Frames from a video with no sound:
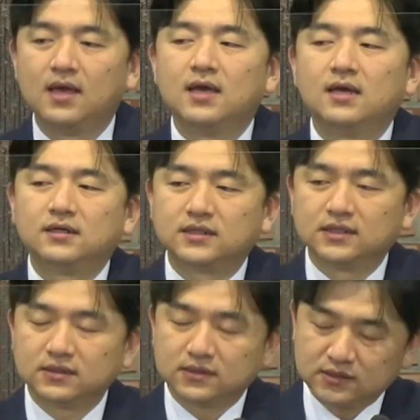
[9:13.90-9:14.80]
그
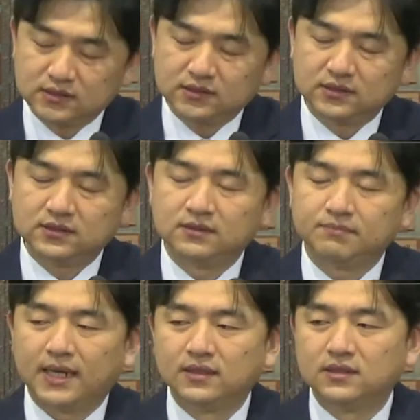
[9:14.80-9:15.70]
끝은
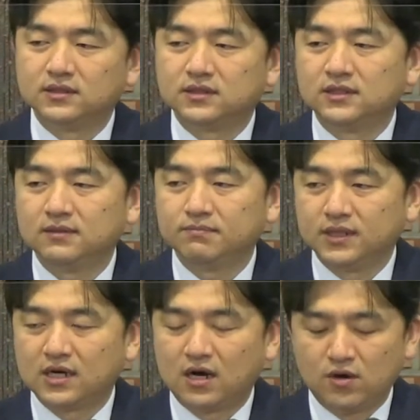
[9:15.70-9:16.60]
반드시 빛
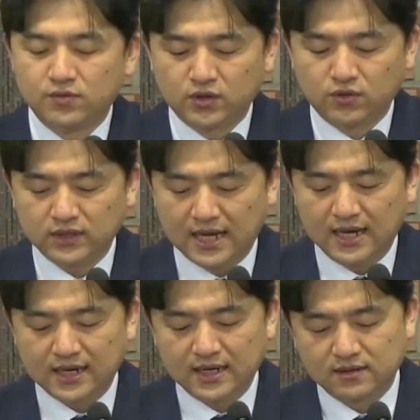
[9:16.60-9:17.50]
가운데로
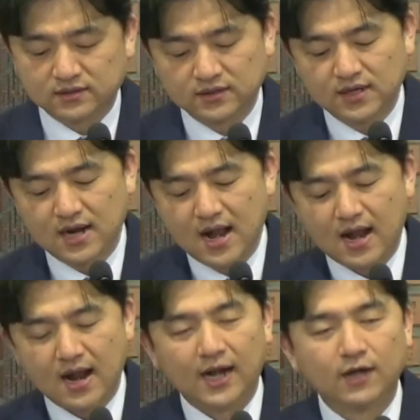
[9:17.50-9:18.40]
나아갈 것을
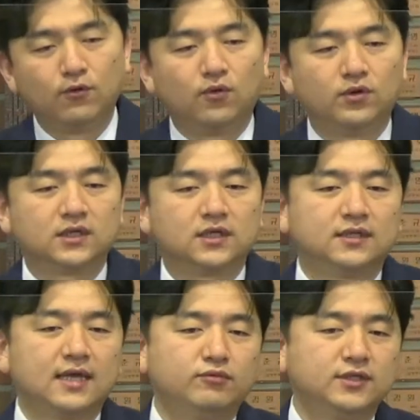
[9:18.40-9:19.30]
알고 있기
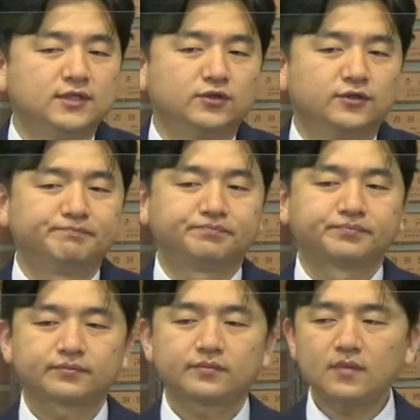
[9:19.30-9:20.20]
때문이죠.
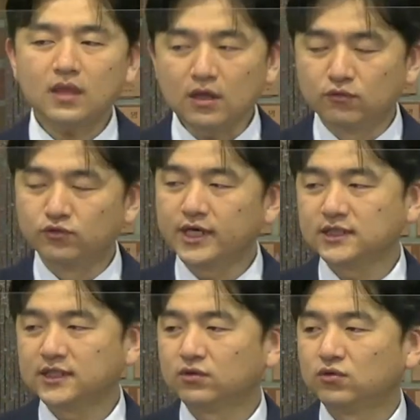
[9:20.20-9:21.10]
우리의
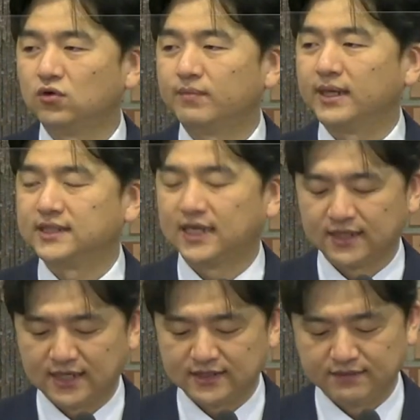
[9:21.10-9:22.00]
신앙도
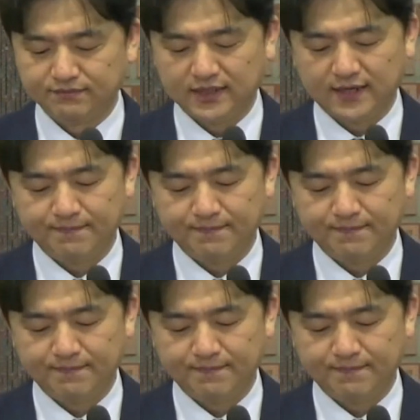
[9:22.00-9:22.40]
마찬가지입니다.